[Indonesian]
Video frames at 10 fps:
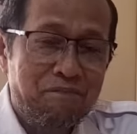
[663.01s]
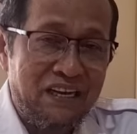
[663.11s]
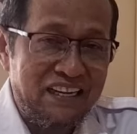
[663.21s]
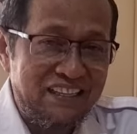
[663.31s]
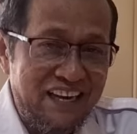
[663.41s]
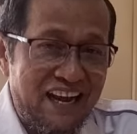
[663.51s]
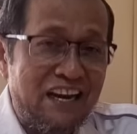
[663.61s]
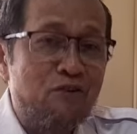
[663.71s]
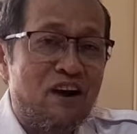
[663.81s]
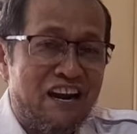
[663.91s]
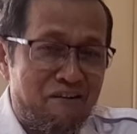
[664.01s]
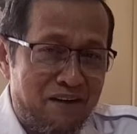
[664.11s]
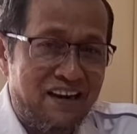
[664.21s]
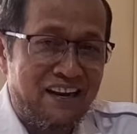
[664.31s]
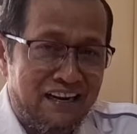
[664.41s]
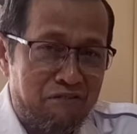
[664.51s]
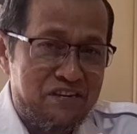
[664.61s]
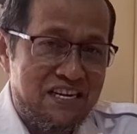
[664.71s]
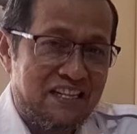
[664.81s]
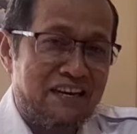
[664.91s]
Paling tidak ada dua nama yang
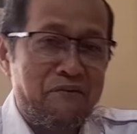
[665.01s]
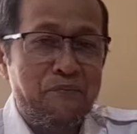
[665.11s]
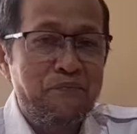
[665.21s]
kami catat.